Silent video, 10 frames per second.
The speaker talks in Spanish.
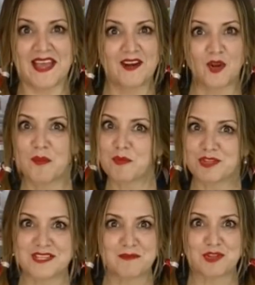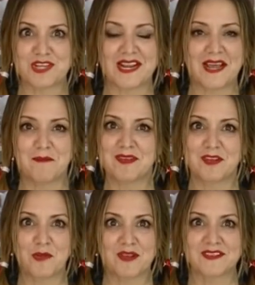él come muchísimo chile y me
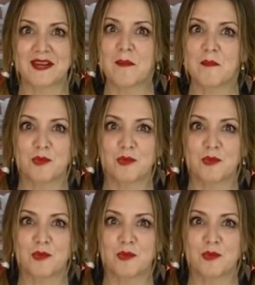enseñó a hacer